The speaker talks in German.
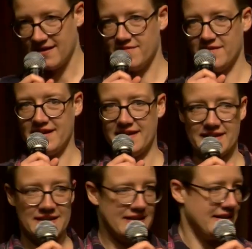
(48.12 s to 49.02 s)

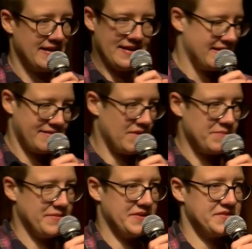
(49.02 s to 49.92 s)
weil das macht
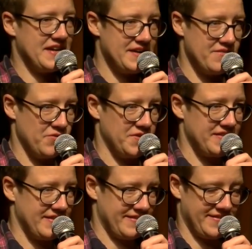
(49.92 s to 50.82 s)
mich immer total nervös.
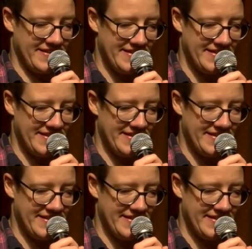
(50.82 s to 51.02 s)
Also